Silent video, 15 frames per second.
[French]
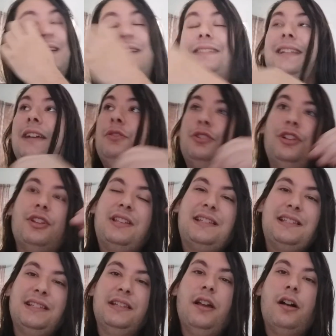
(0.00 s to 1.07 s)
ça, goûte le
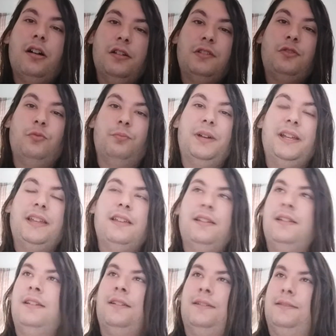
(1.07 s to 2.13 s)
cigare cubain.
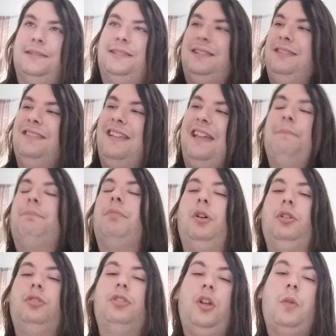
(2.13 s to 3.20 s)
C'est
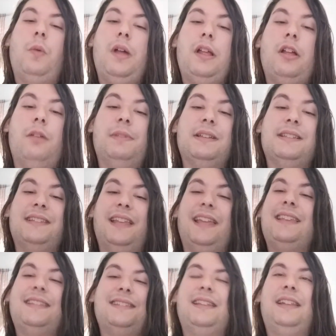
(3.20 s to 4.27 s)
n'importe quoi comment c'est
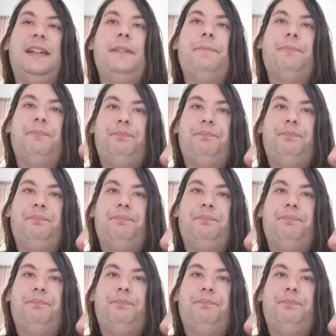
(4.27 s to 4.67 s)
excellent.